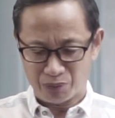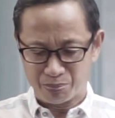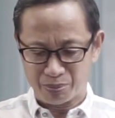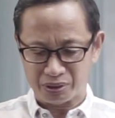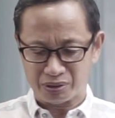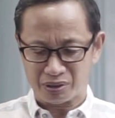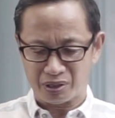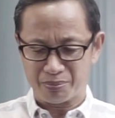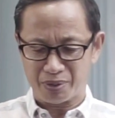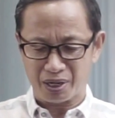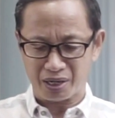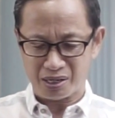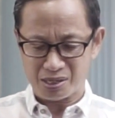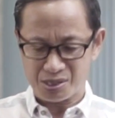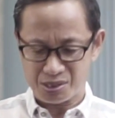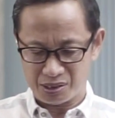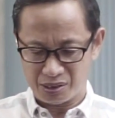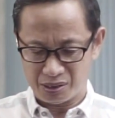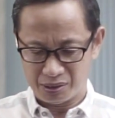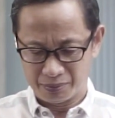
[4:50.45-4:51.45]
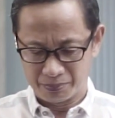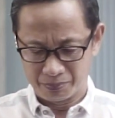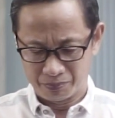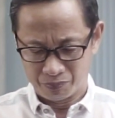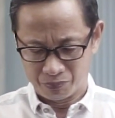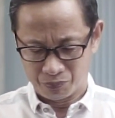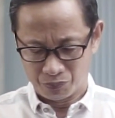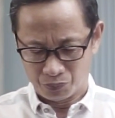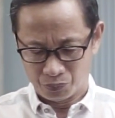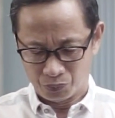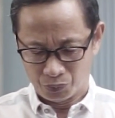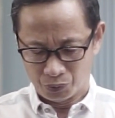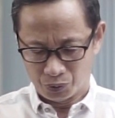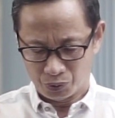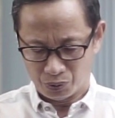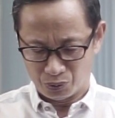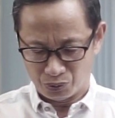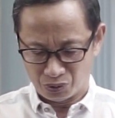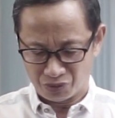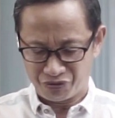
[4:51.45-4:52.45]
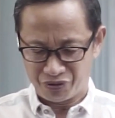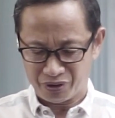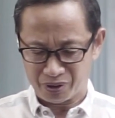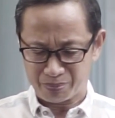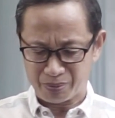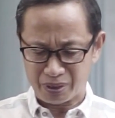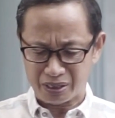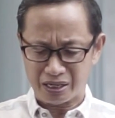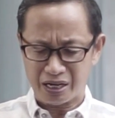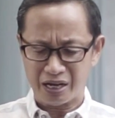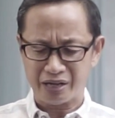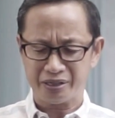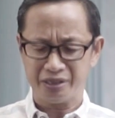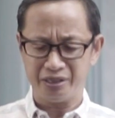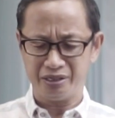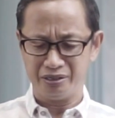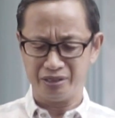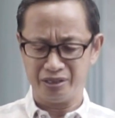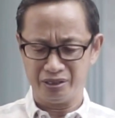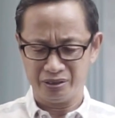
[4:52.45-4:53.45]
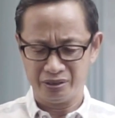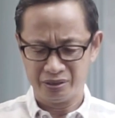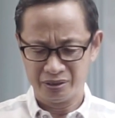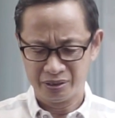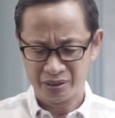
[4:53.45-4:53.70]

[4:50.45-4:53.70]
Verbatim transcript: dan berterima kasih untuk firman hari ini.